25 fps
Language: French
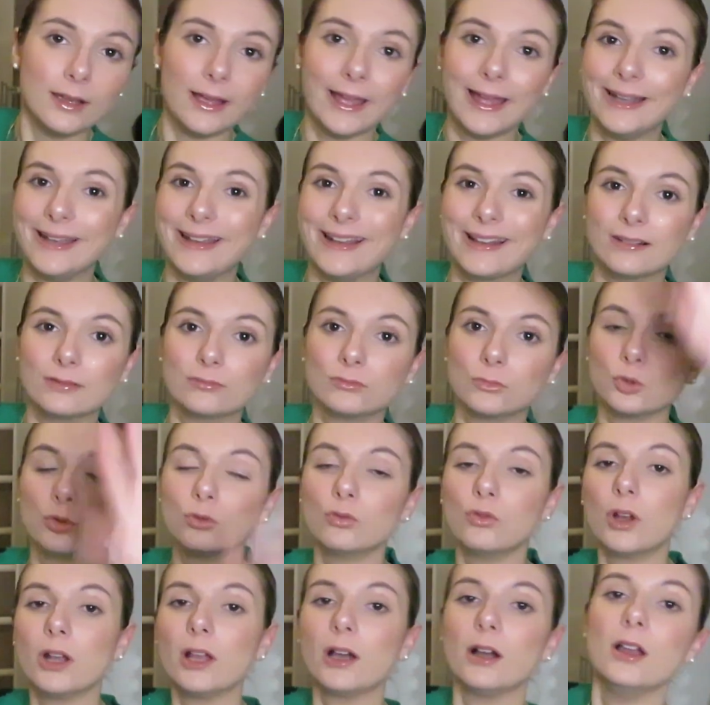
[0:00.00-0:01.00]
Elle est là. Donc
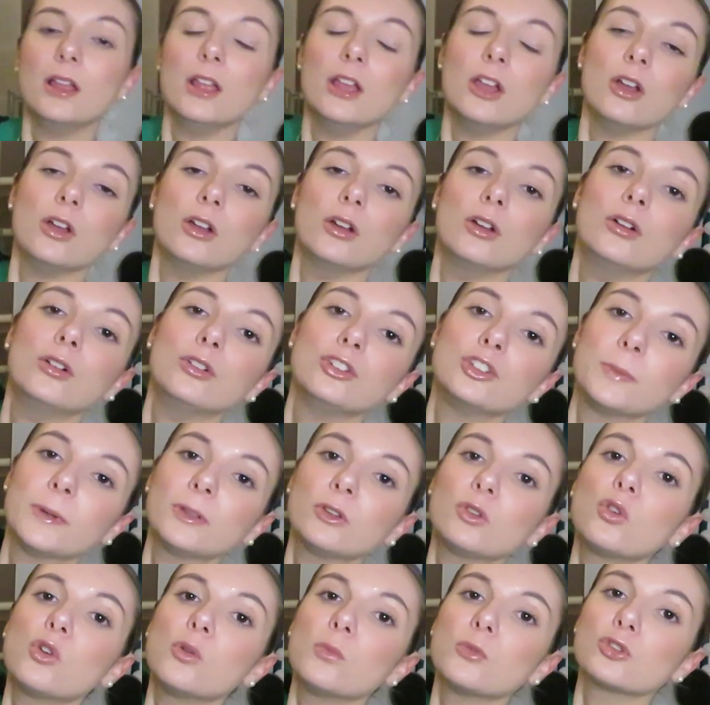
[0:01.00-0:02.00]
voilà. Euh, je sais pas
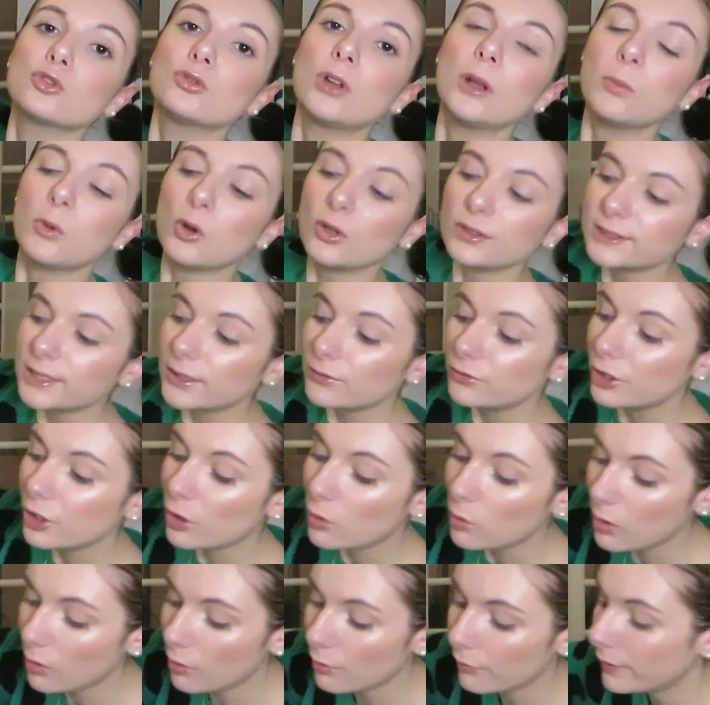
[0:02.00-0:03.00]
trop comment je dois le prendre. Ça veut
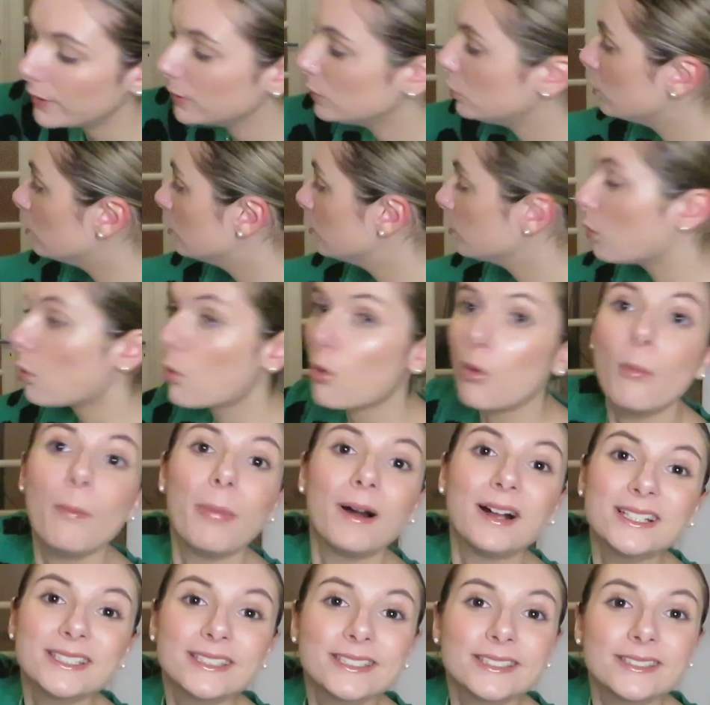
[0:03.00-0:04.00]
dire quoi en fait euh,
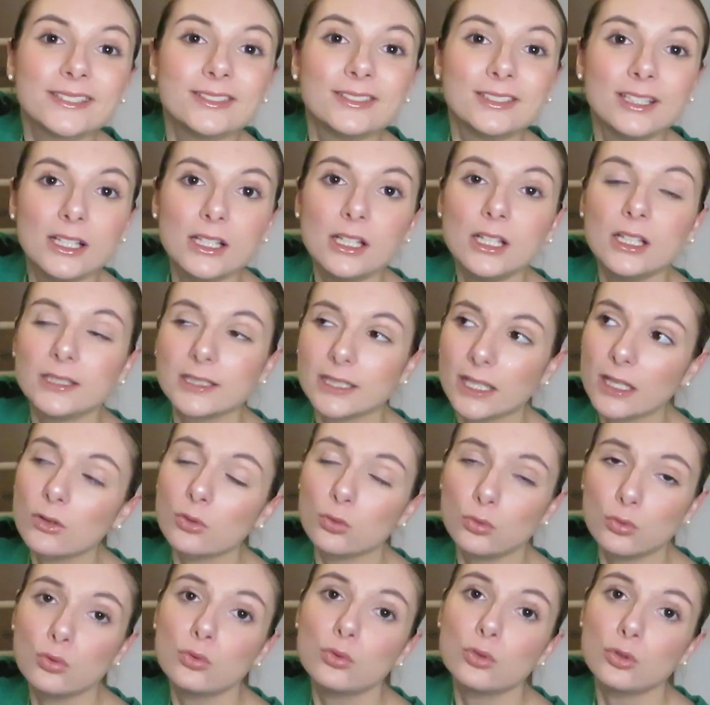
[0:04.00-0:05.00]
Repasse. C'est vrai
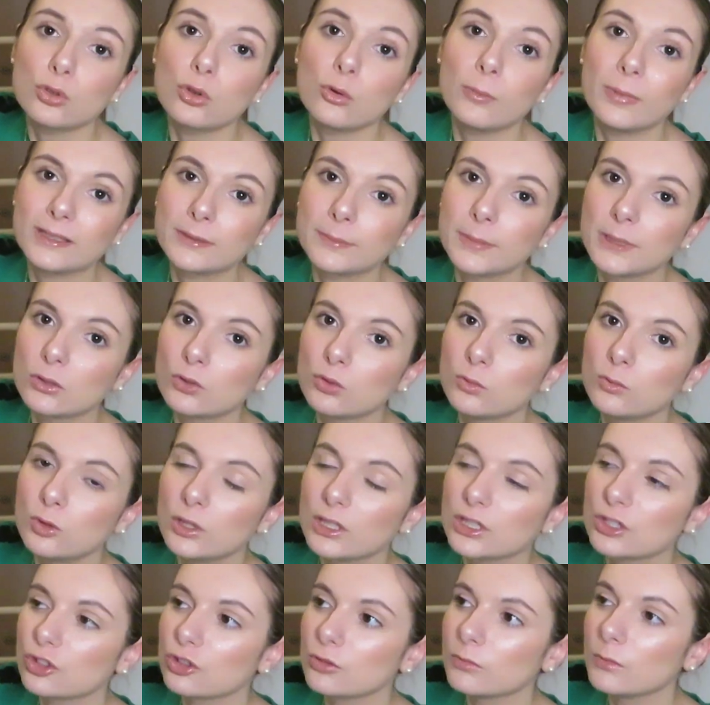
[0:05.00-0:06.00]
que du coup, je repasse pas trop mon
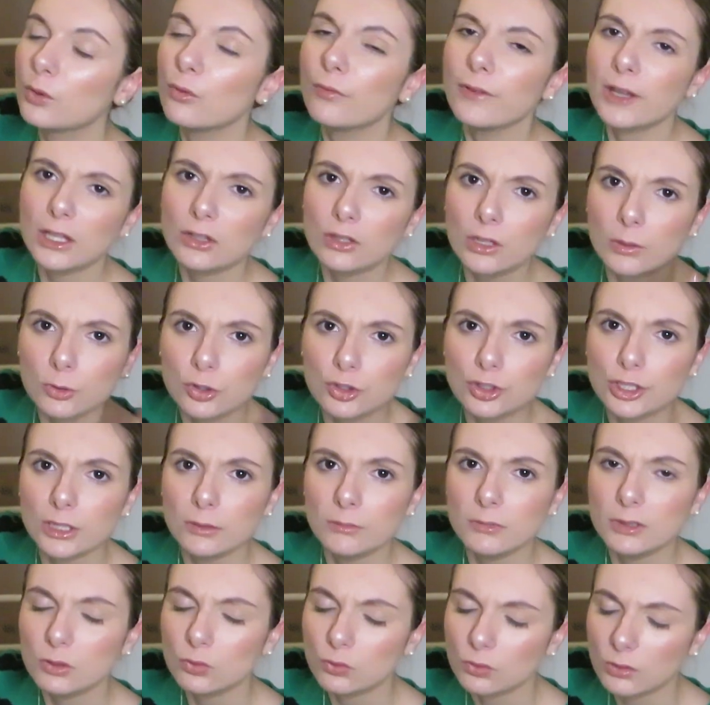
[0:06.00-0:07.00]
linge. Mais on verra dans la
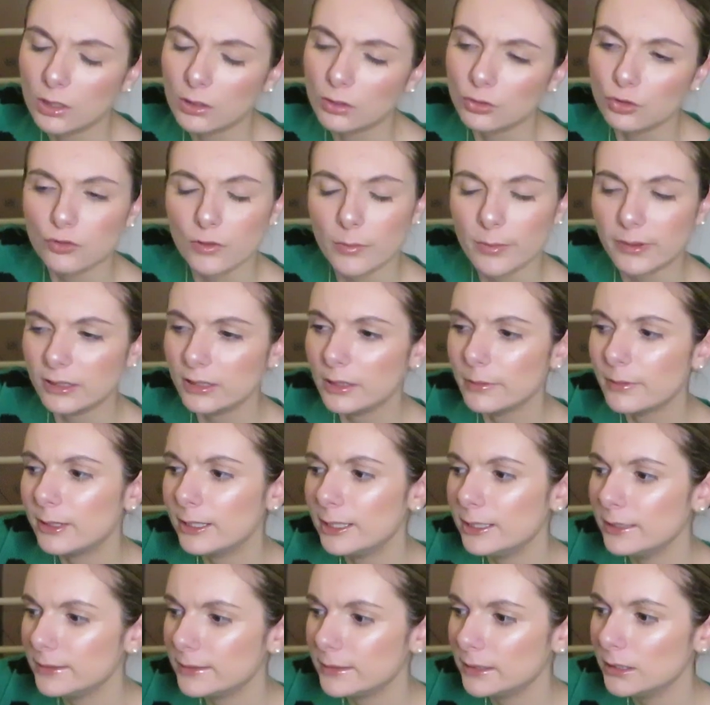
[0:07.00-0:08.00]
prochaine maison. Hein. Je vais pas le
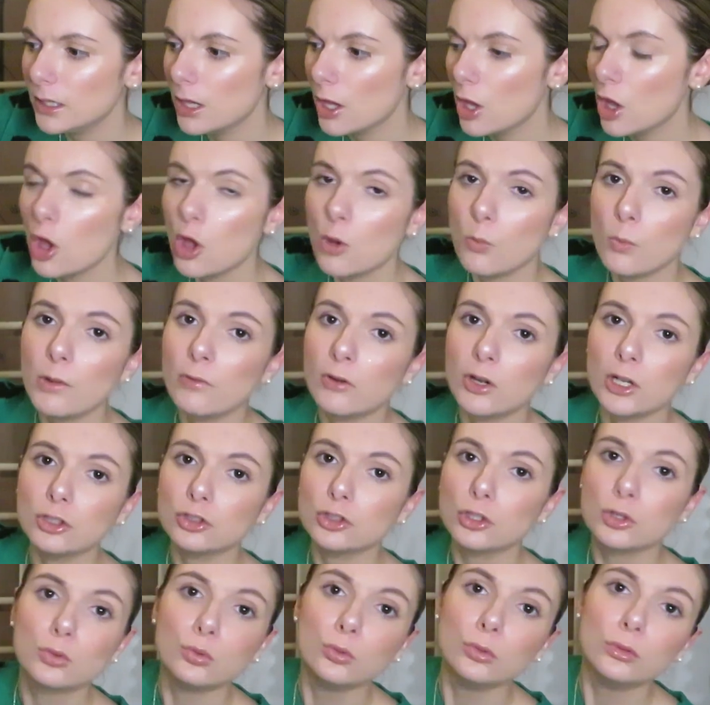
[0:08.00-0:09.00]
déballer ici. Mais voilà,
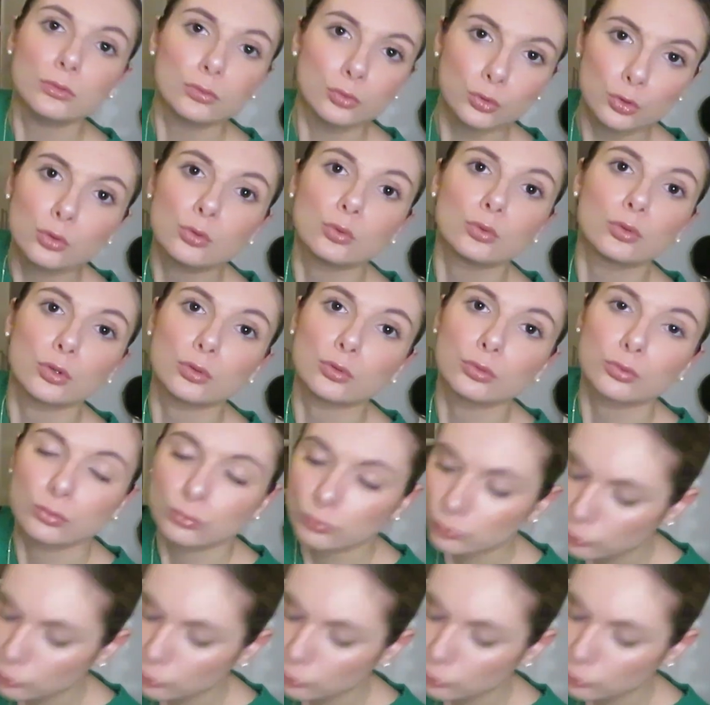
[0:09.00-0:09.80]
c'est cool. Je suis contente.